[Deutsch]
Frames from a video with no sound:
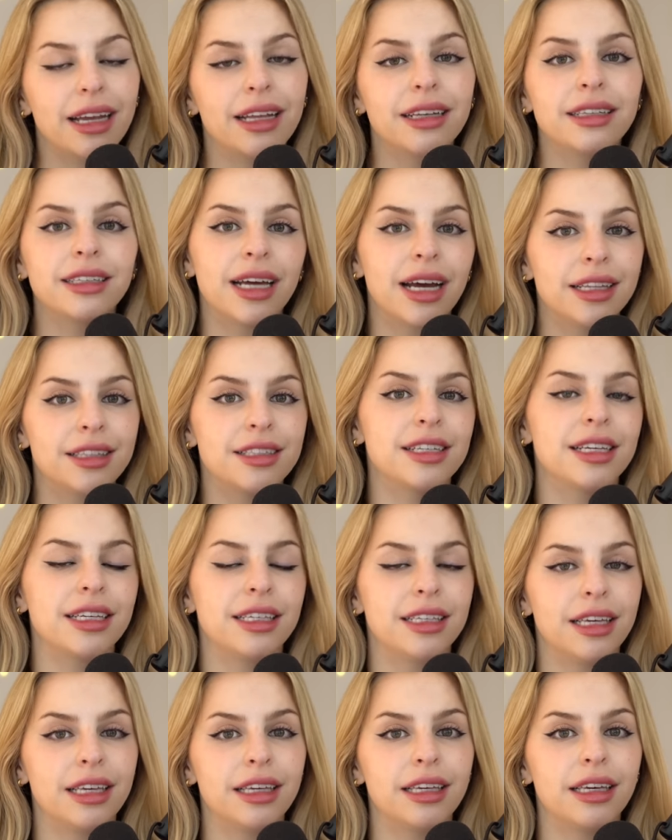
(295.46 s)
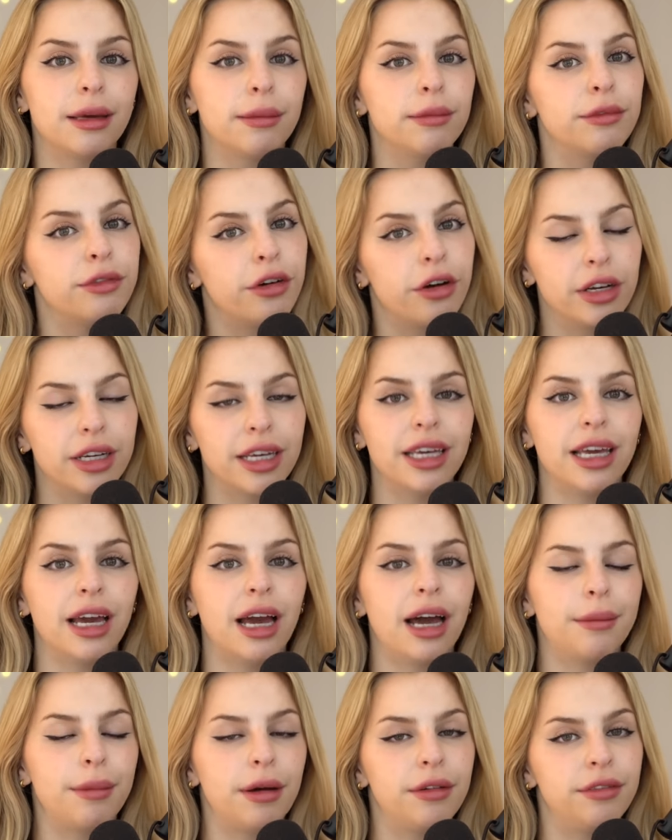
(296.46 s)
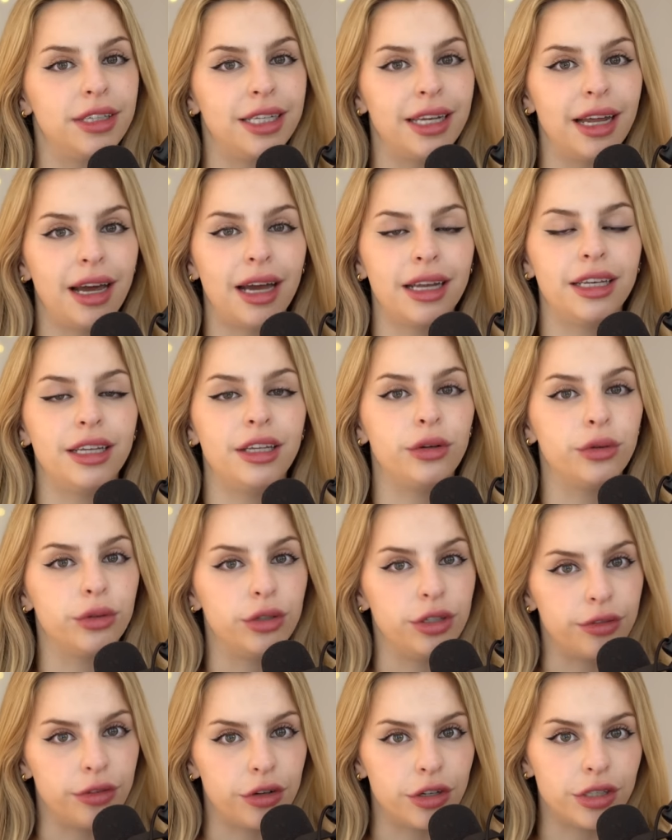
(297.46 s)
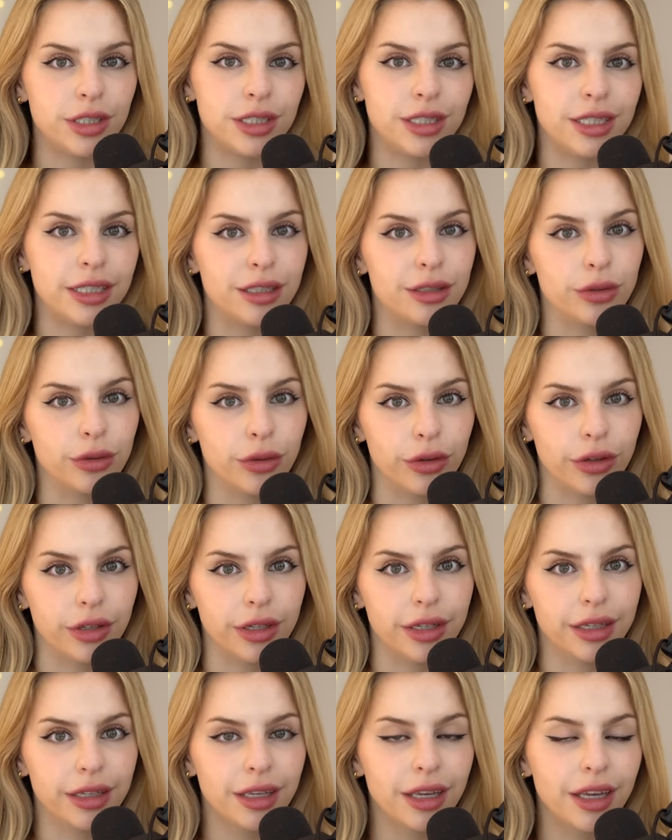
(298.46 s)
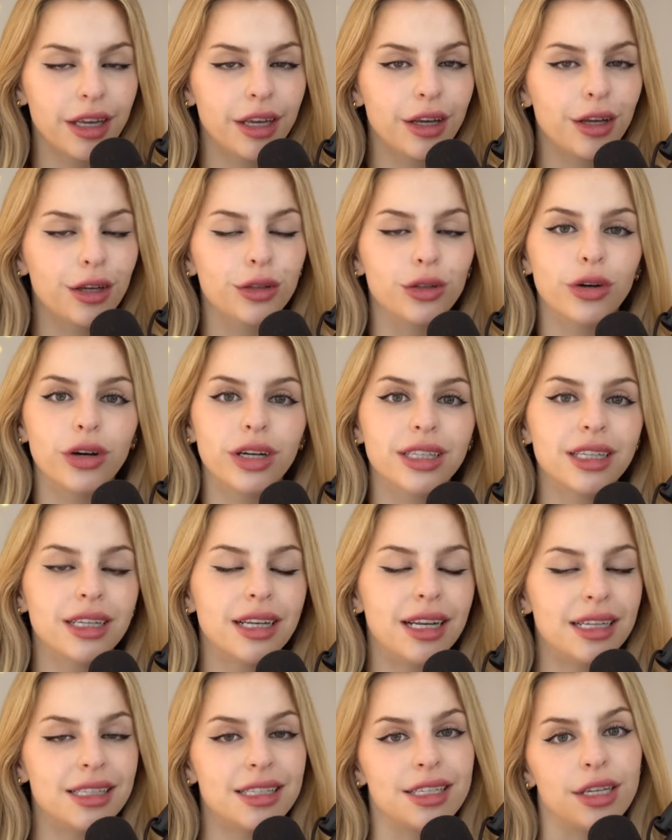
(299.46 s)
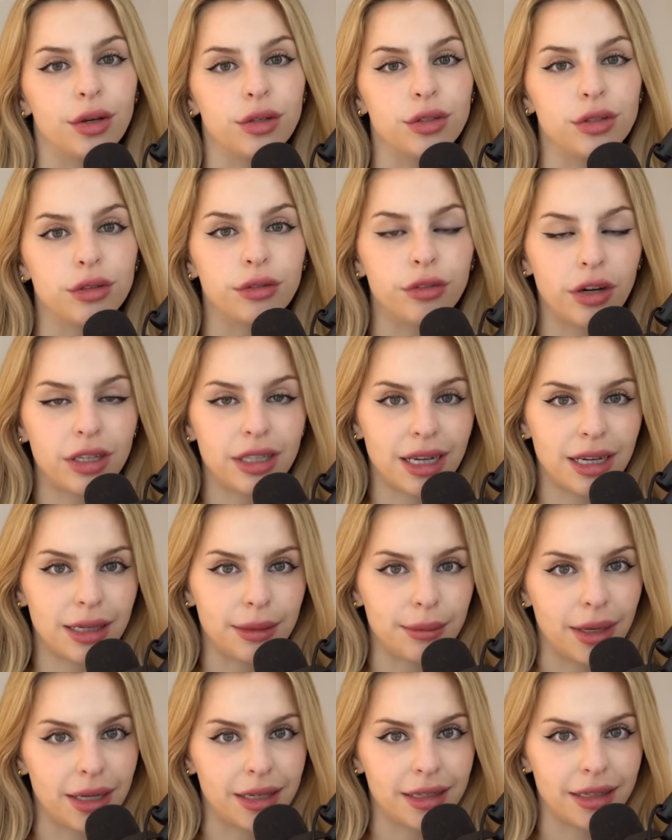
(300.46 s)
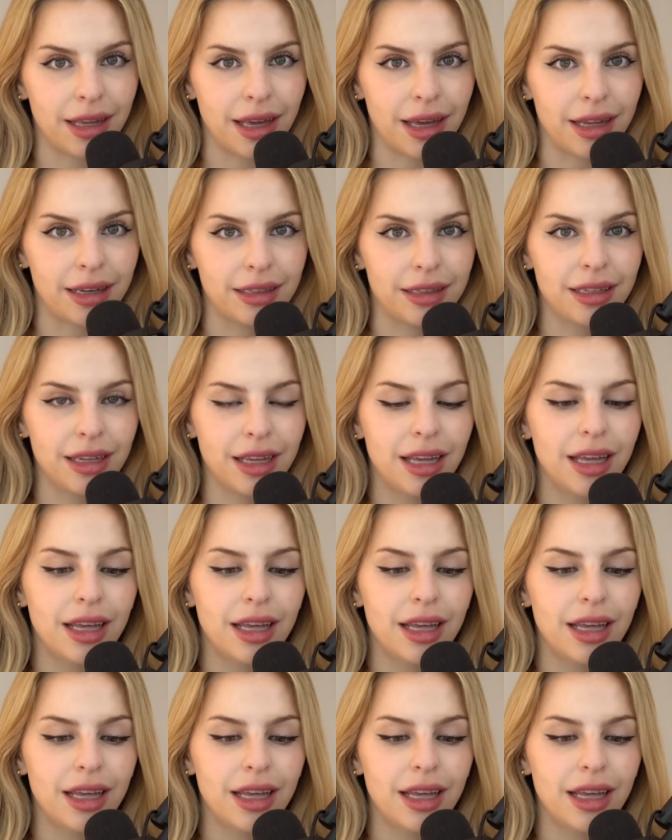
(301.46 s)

dann tatsächlich im Folgejahr aber wieder an die University zurück. Dort lernt sie auch sofort einen Mann kennen,